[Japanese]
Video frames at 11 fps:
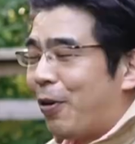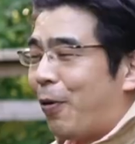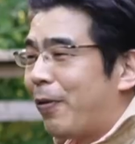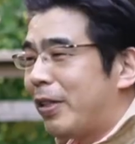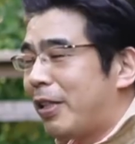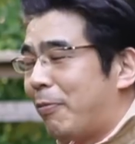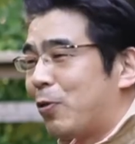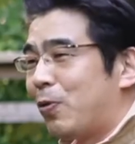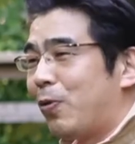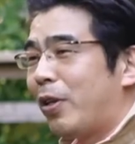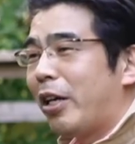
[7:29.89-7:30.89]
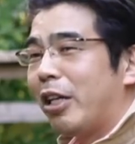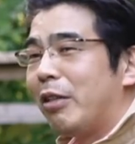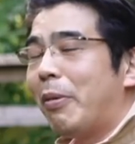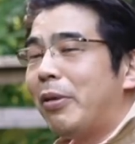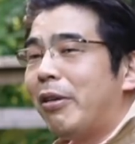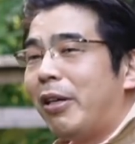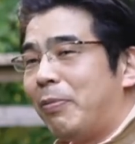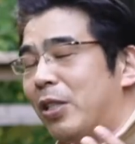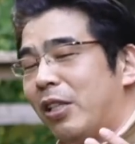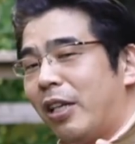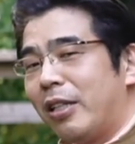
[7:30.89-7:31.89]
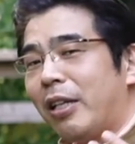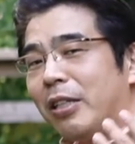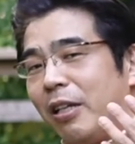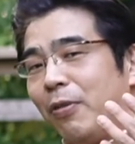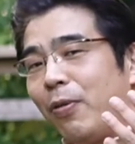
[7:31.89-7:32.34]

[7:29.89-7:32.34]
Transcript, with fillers: これはさもうしょうがないね今までは別にあなたにね